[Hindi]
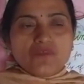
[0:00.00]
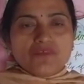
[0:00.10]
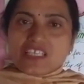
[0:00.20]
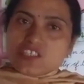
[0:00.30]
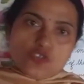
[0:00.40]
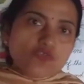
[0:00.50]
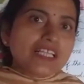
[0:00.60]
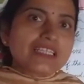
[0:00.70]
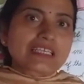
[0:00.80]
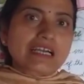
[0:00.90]
वेस्ट टू
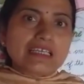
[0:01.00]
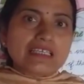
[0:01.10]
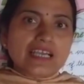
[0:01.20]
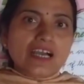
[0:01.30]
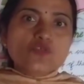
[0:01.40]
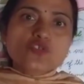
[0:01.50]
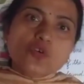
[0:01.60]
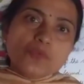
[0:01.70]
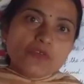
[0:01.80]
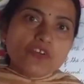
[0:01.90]
वेल्थ कार्य था
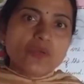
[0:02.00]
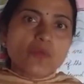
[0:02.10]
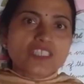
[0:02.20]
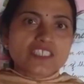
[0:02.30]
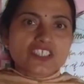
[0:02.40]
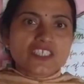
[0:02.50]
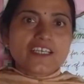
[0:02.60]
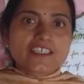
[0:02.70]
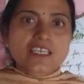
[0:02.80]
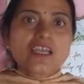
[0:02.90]
उसको भी उन्होंने बहुत अच्छे
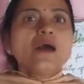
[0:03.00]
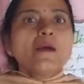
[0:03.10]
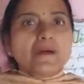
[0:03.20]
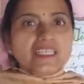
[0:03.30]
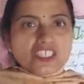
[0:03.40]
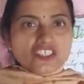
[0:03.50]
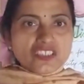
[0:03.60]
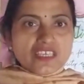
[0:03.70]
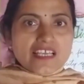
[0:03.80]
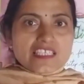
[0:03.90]
ढंग से
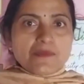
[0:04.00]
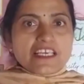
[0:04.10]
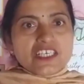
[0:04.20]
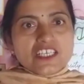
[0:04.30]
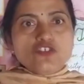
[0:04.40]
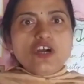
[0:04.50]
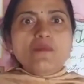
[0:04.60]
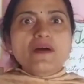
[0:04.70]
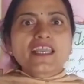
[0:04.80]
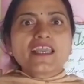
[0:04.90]
प्रदर्शित किया स्पेशली जो
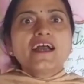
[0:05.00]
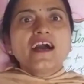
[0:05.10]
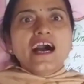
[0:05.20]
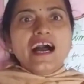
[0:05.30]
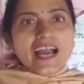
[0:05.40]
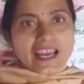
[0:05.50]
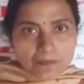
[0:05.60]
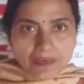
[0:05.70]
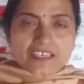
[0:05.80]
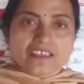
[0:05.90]
हमारे
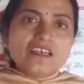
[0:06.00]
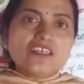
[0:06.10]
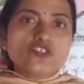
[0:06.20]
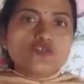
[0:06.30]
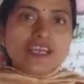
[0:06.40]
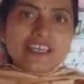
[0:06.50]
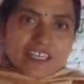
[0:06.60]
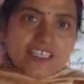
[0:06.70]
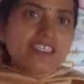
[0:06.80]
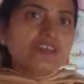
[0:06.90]
हैंडमेड
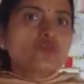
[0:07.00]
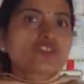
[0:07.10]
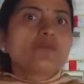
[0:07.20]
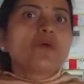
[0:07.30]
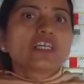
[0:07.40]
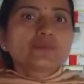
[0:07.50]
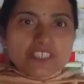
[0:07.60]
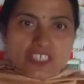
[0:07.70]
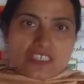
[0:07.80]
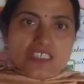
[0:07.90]
ज्वेलरी थी उसकी बहुत
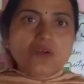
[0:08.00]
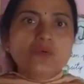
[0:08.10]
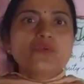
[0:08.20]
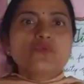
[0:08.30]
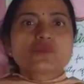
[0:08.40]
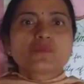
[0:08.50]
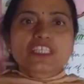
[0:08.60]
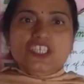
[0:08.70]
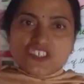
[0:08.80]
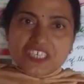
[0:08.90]
प्रशंसा हुई उस
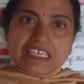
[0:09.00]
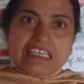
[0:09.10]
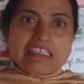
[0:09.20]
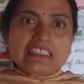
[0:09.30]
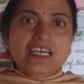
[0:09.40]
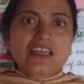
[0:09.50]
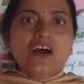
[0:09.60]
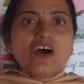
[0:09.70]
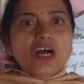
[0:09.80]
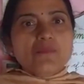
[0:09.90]
प्रदर्शनी के अंदर
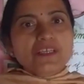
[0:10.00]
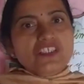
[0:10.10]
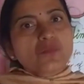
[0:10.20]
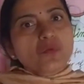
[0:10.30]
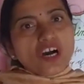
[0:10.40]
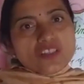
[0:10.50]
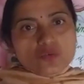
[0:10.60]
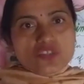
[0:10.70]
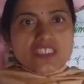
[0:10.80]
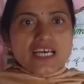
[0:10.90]
और बच्चे बहुत
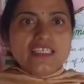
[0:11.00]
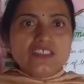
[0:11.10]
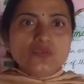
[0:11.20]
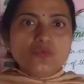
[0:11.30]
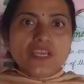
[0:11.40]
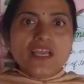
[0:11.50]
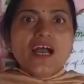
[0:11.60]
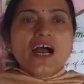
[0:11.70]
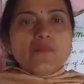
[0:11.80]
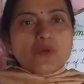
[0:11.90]
उत्साहित हुए
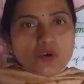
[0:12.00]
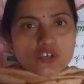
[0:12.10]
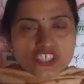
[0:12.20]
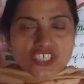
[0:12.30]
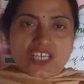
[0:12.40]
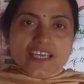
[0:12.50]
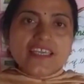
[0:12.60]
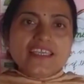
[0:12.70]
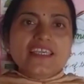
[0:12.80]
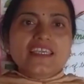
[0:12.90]
हम कोशिश
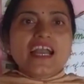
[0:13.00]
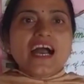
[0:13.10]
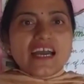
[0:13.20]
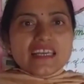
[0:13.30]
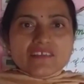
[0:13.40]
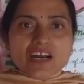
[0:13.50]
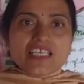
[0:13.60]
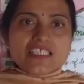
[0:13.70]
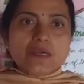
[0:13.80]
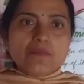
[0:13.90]
करेंगे कि आने
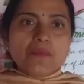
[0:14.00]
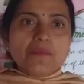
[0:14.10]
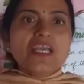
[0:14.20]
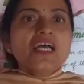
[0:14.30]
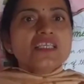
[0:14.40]
वाले समय में